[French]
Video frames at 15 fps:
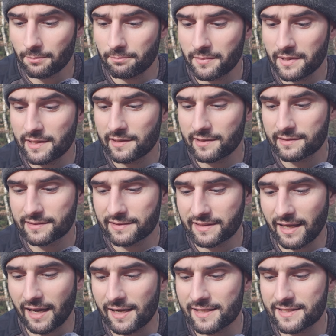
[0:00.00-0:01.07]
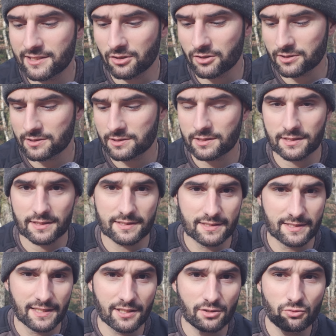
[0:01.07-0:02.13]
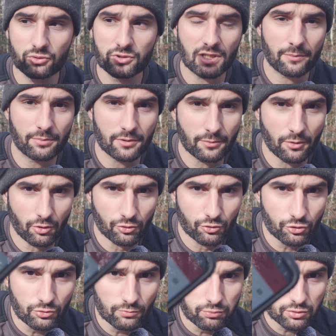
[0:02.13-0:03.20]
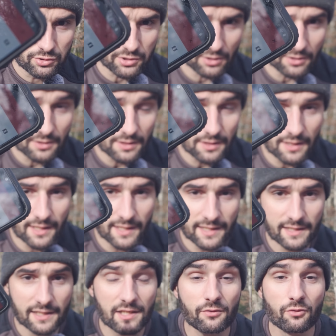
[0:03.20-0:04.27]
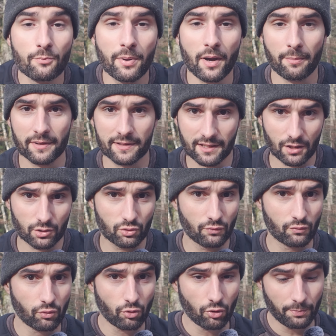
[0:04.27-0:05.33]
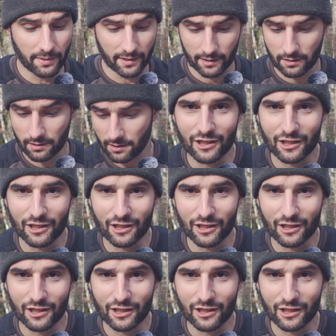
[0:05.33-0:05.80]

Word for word: mais Trail Sense c'est tout simplement une boussole qui vous permettra de vous repérer.